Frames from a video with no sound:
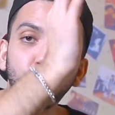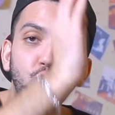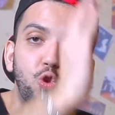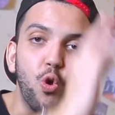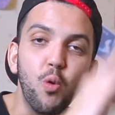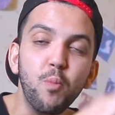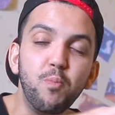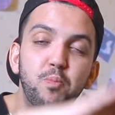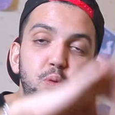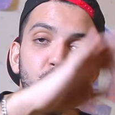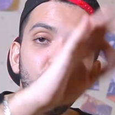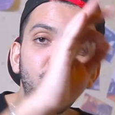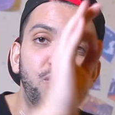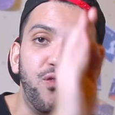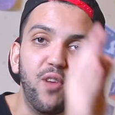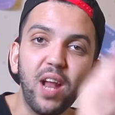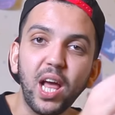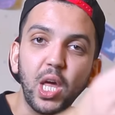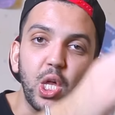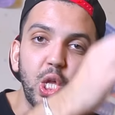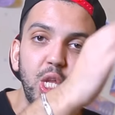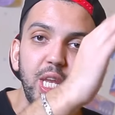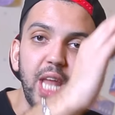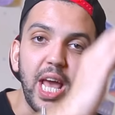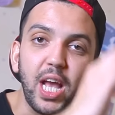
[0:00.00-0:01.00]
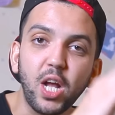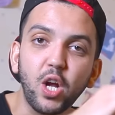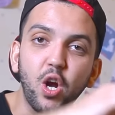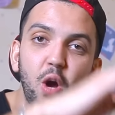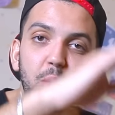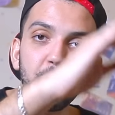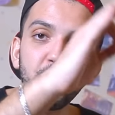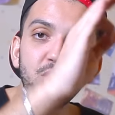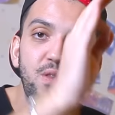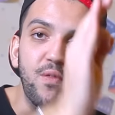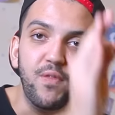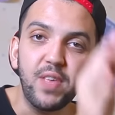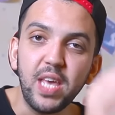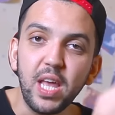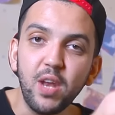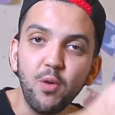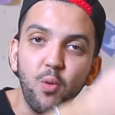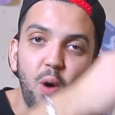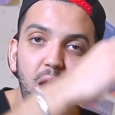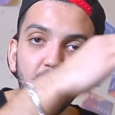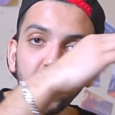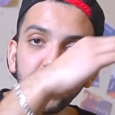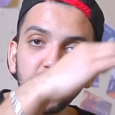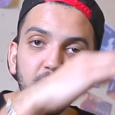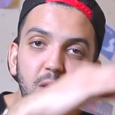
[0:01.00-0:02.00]
je te bouffe la schneck comme une
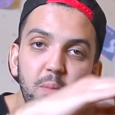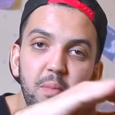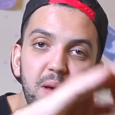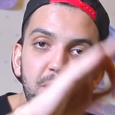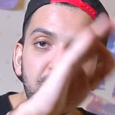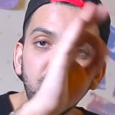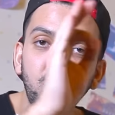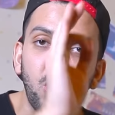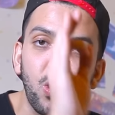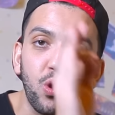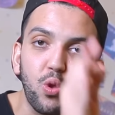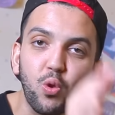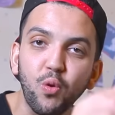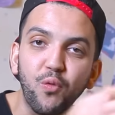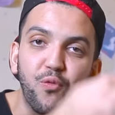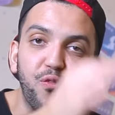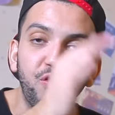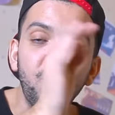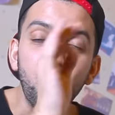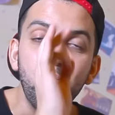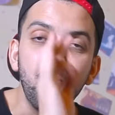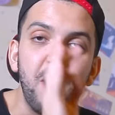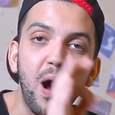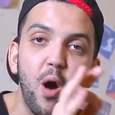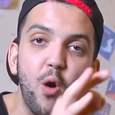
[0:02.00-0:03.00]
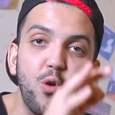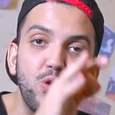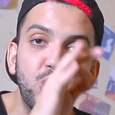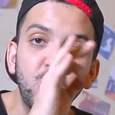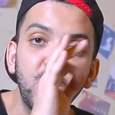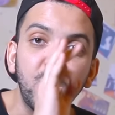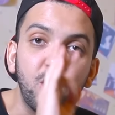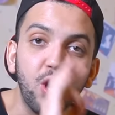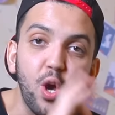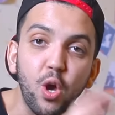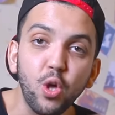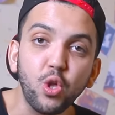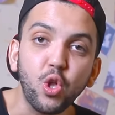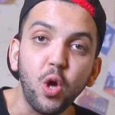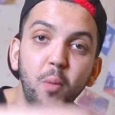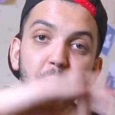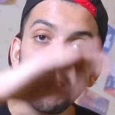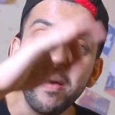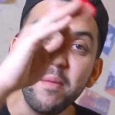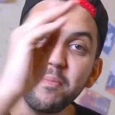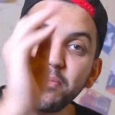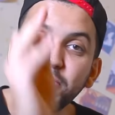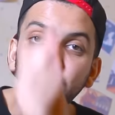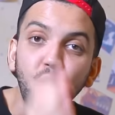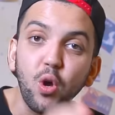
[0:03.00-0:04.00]
viennoise, en même temps je fume ma Audi en
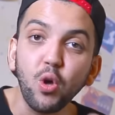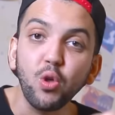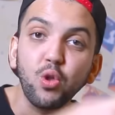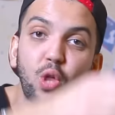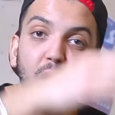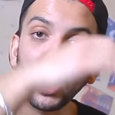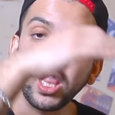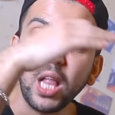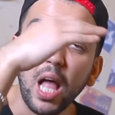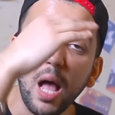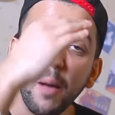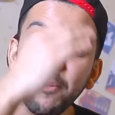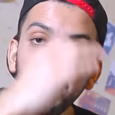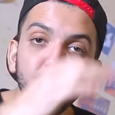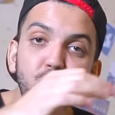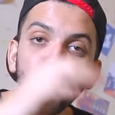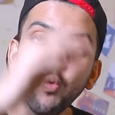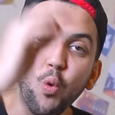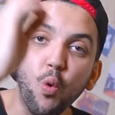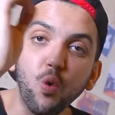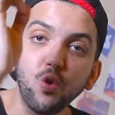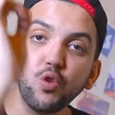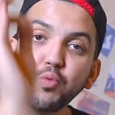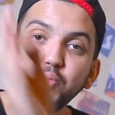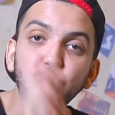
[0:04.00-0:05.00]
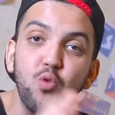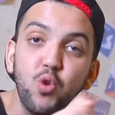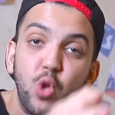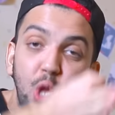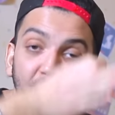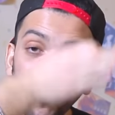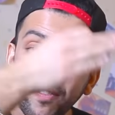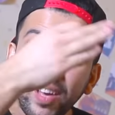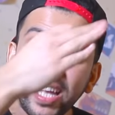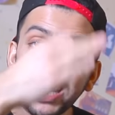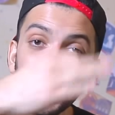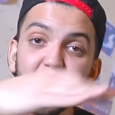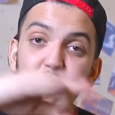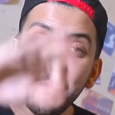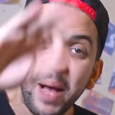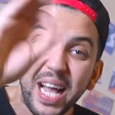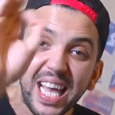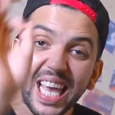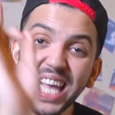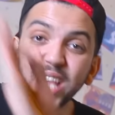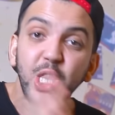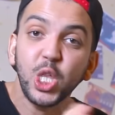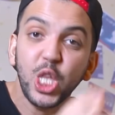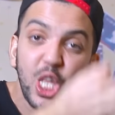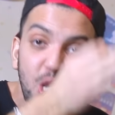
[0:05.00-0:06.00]
même temps j'attrape une grosse mouche avec des
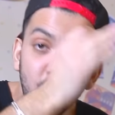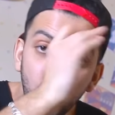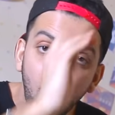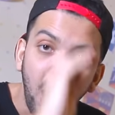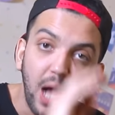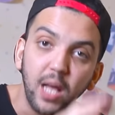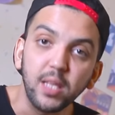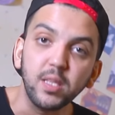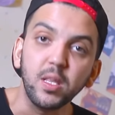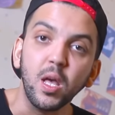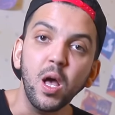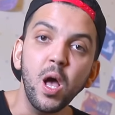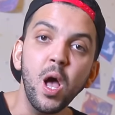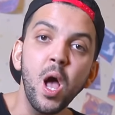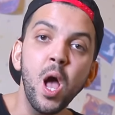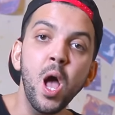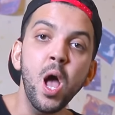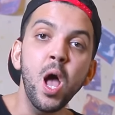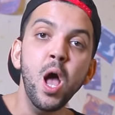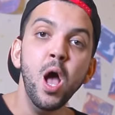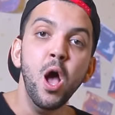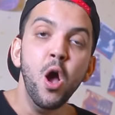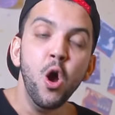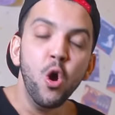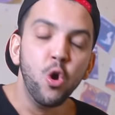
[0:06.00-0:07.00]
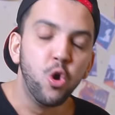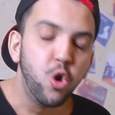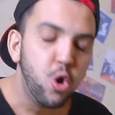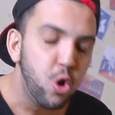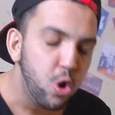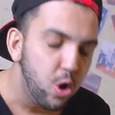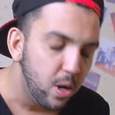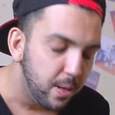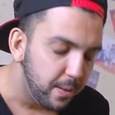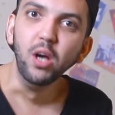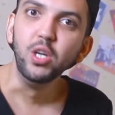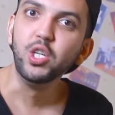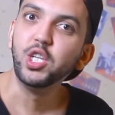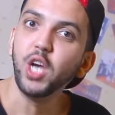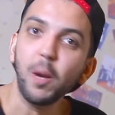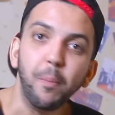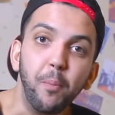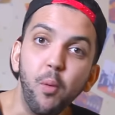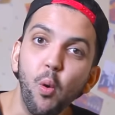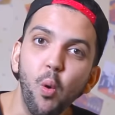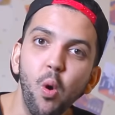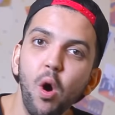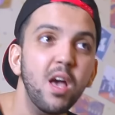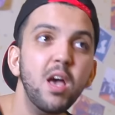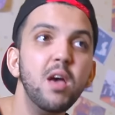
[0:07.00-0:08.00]
baguettes chinoises
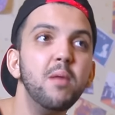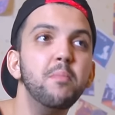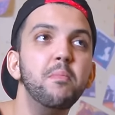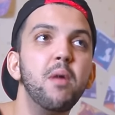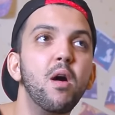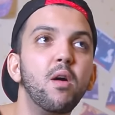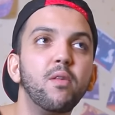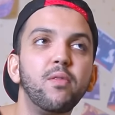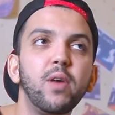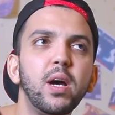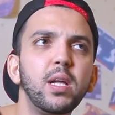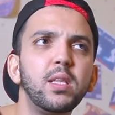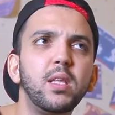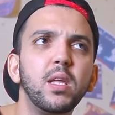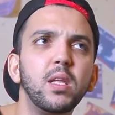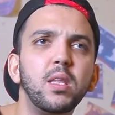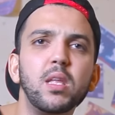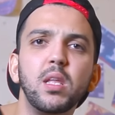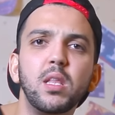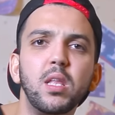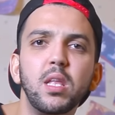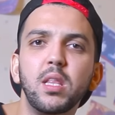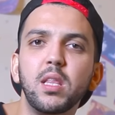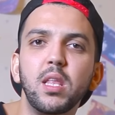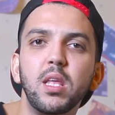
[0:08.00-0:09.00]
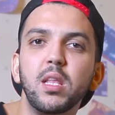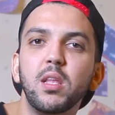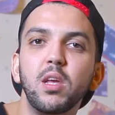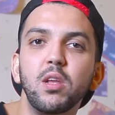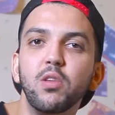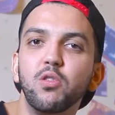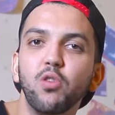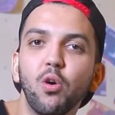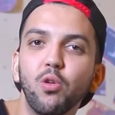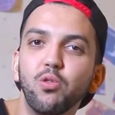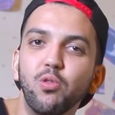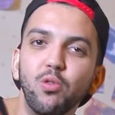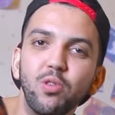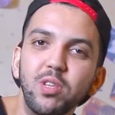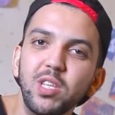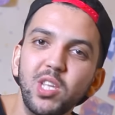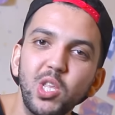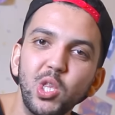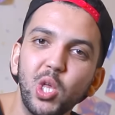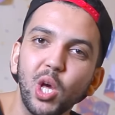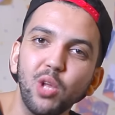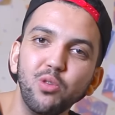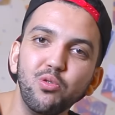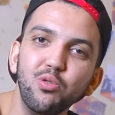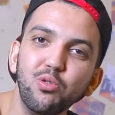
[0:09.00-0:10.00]
chapeau. Mais en vrai, t'es une sorte de
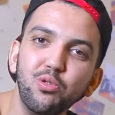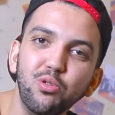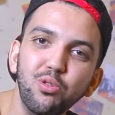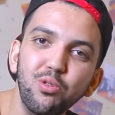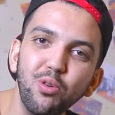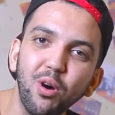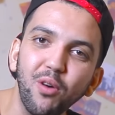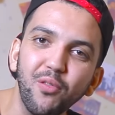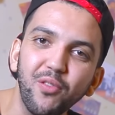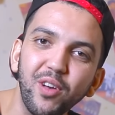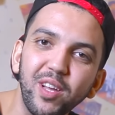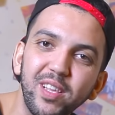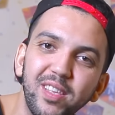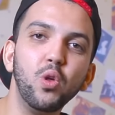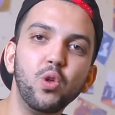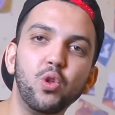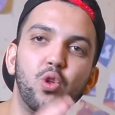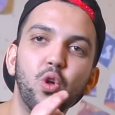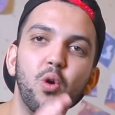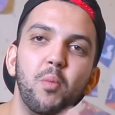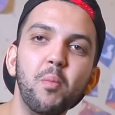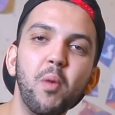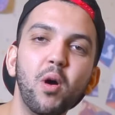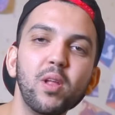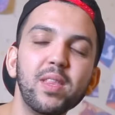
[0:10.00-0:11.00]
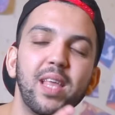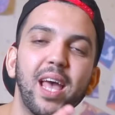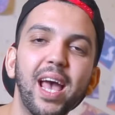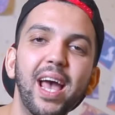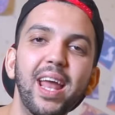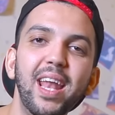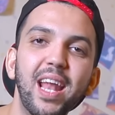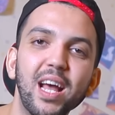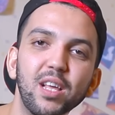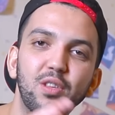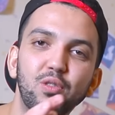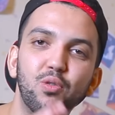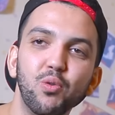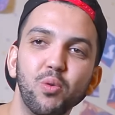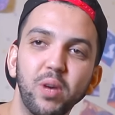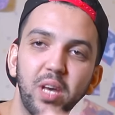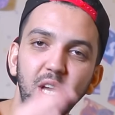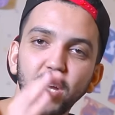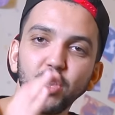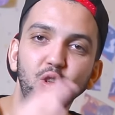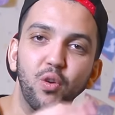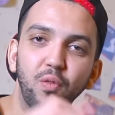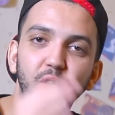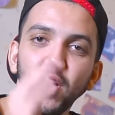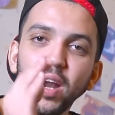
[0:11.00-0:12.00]
ninja du cul en fait. Je m'entraîne à
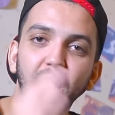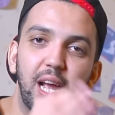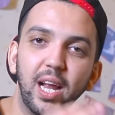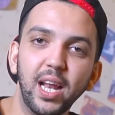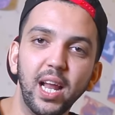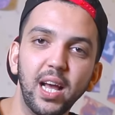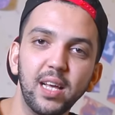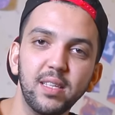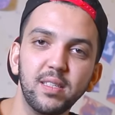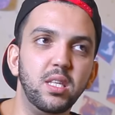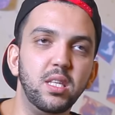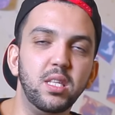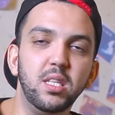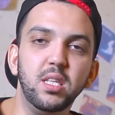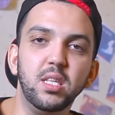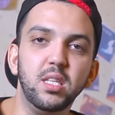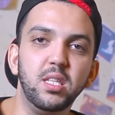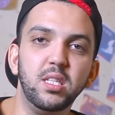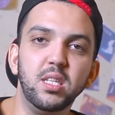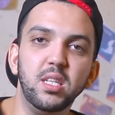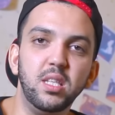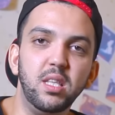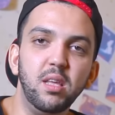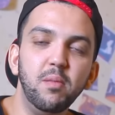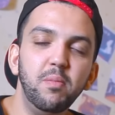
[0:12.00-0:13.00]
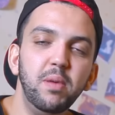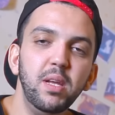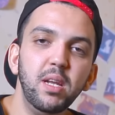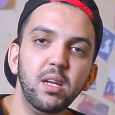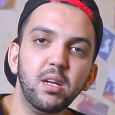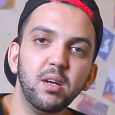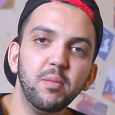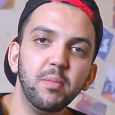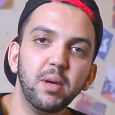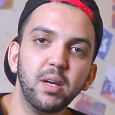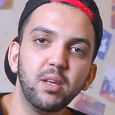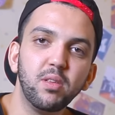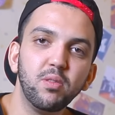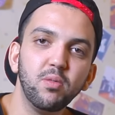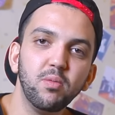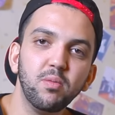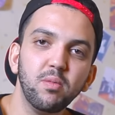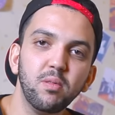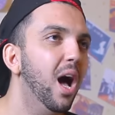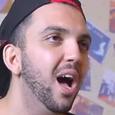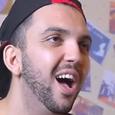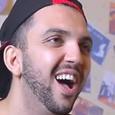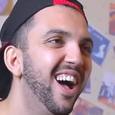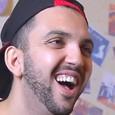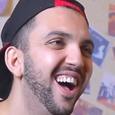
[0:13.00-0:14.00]
sourire devant la glace. C'est débile comme action.
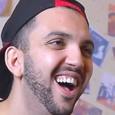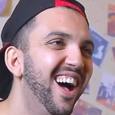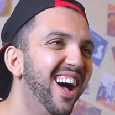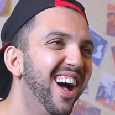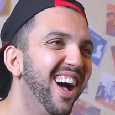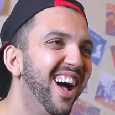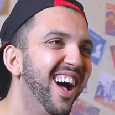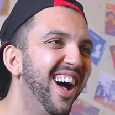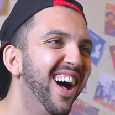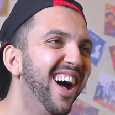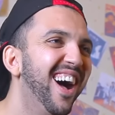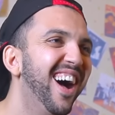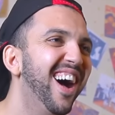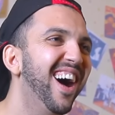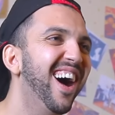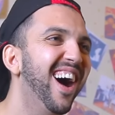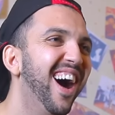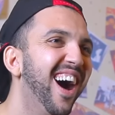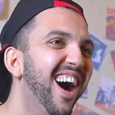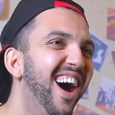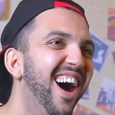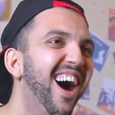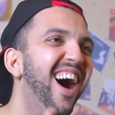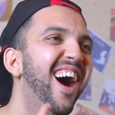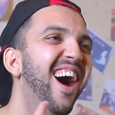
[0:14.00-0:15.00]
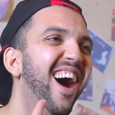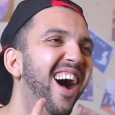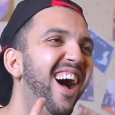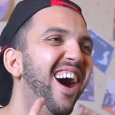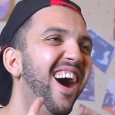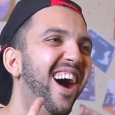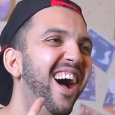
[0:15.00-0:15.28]
hein hein